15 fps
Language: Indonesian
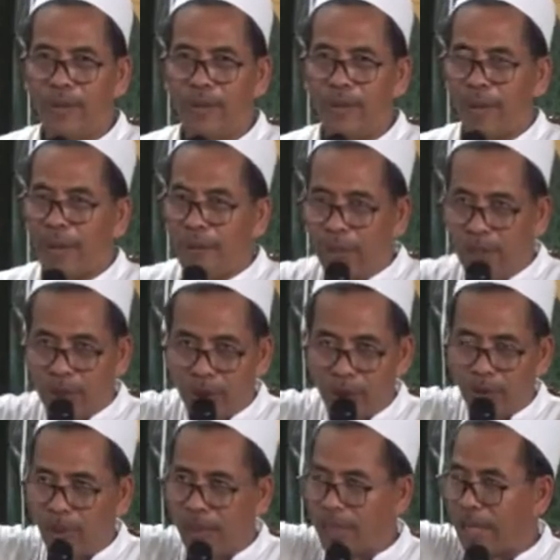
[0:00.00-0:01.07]
ini
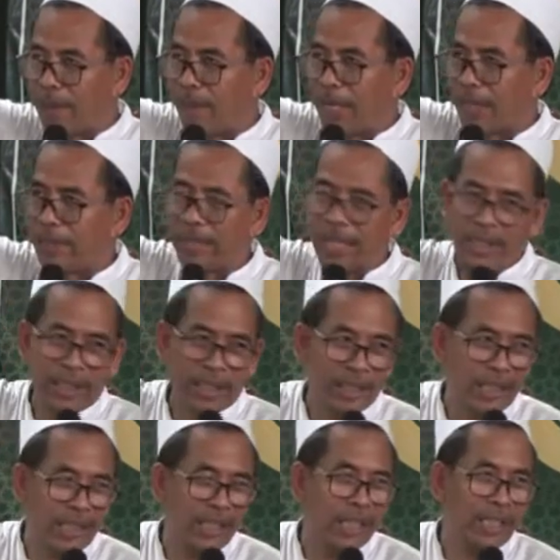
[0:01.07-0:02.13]
contohnya sak Magetan
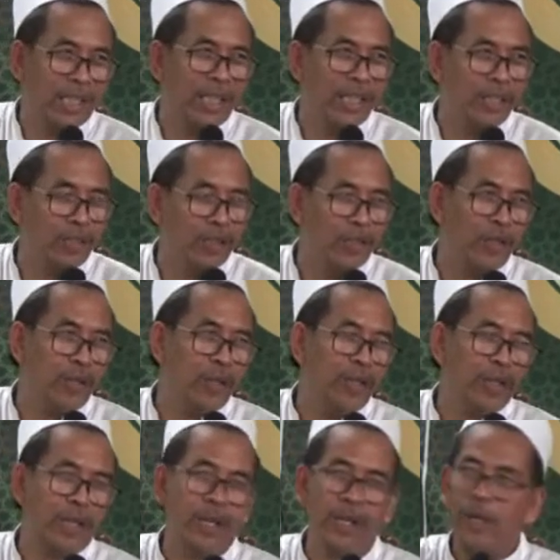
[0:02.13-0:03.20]
ngenten-ngenten gereja
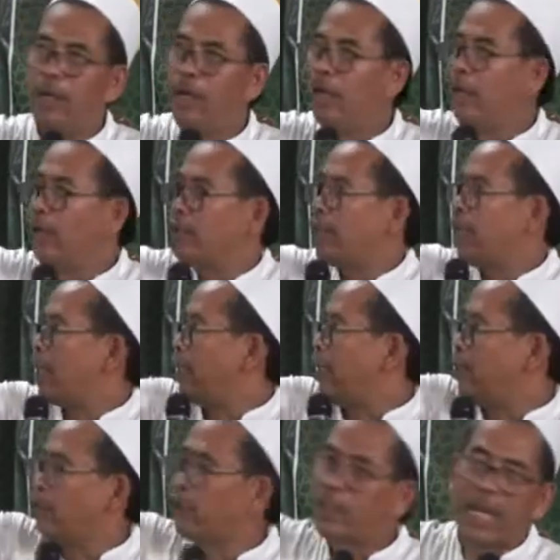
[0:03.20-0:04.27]
sak
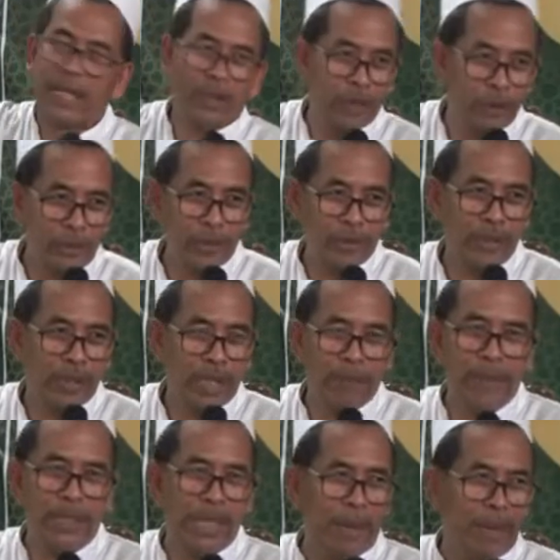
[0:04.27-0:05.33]
gereja 100,
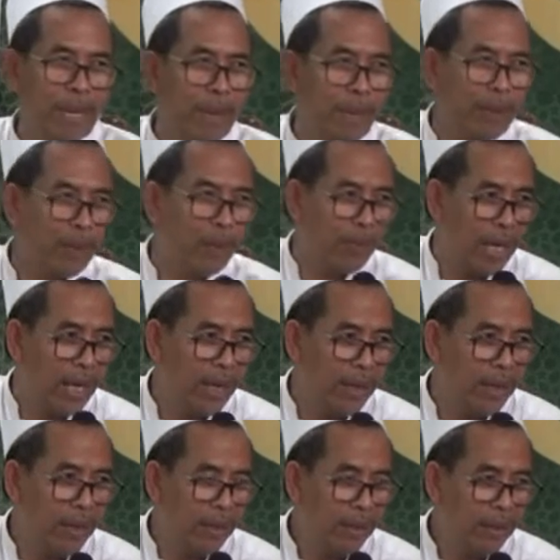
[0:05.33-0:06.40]
tapi jamaah
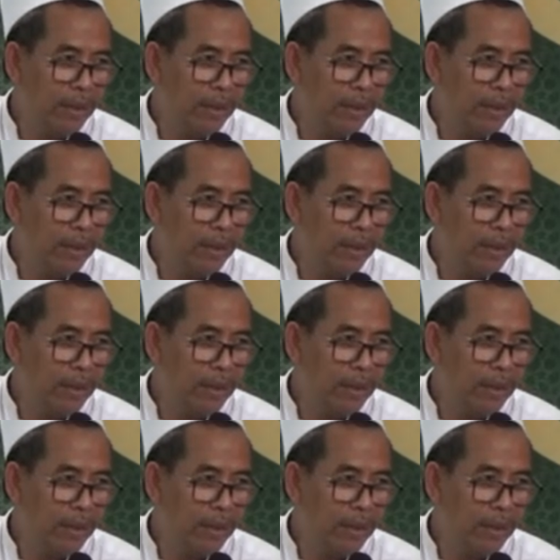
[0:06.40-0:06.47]
berkurang.